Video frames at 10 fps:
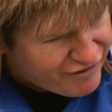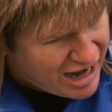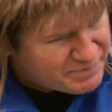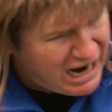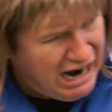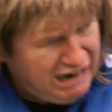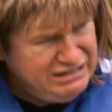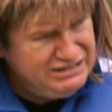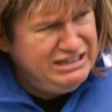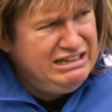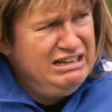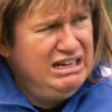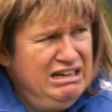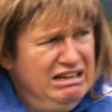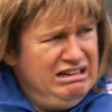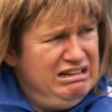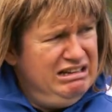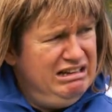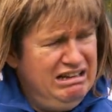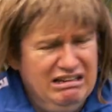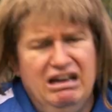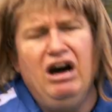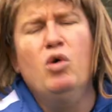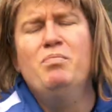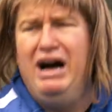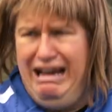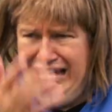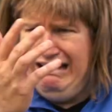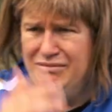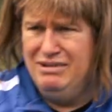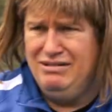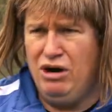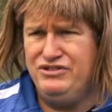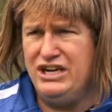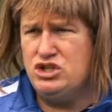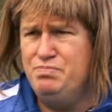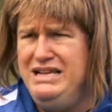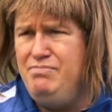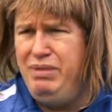ab äh, da. Ja, und bei Auftaktspiel